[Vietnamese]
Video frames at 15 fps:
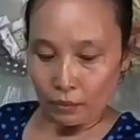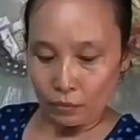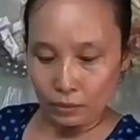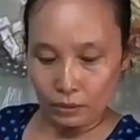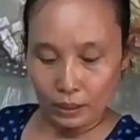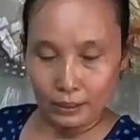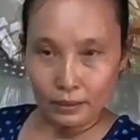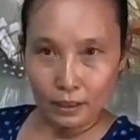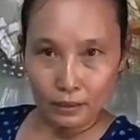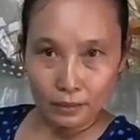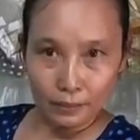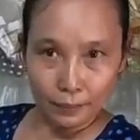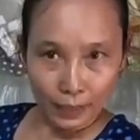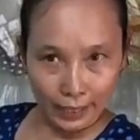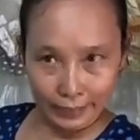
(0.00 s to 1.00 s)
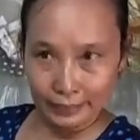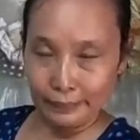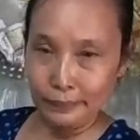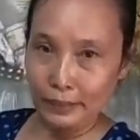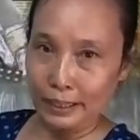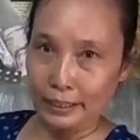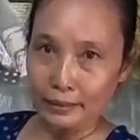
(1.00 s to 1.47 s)
cô đó cho thêm hai
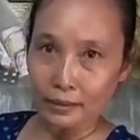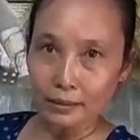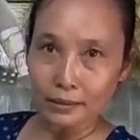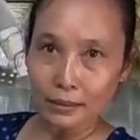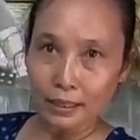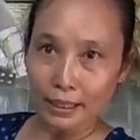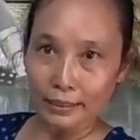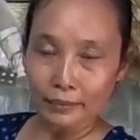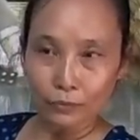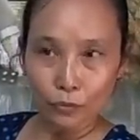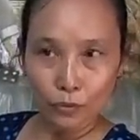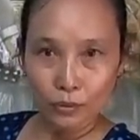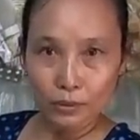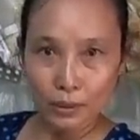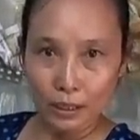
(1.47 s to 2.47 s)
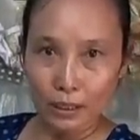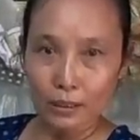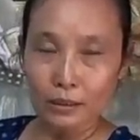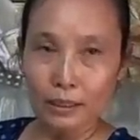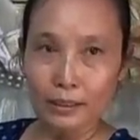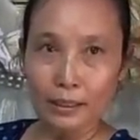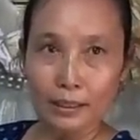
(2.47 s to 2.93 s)
trăm ngàn để về ăn uống cho
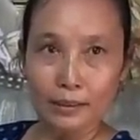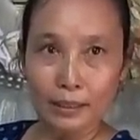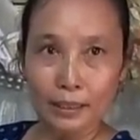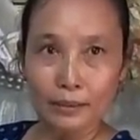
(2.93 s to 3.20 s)
anh anh